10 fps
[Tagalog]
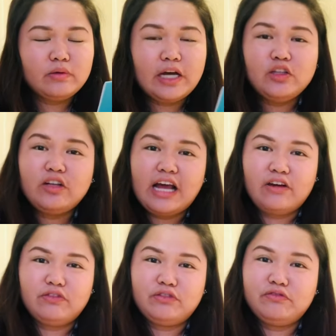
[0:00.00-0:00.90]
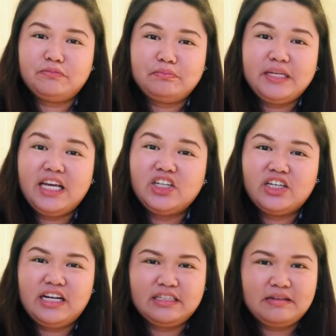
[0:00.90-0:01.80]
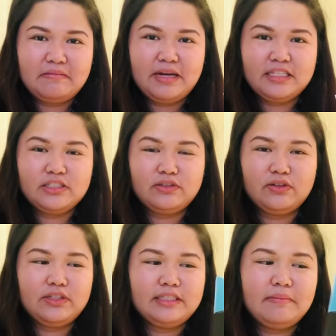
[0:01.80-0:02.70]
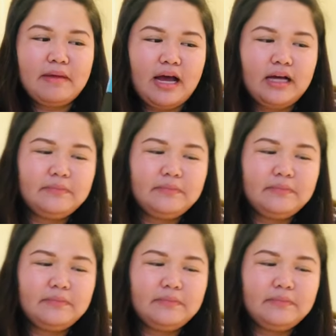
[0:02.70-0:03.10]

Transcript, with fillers: ano lang, for beginner lang naman. So, ba diba?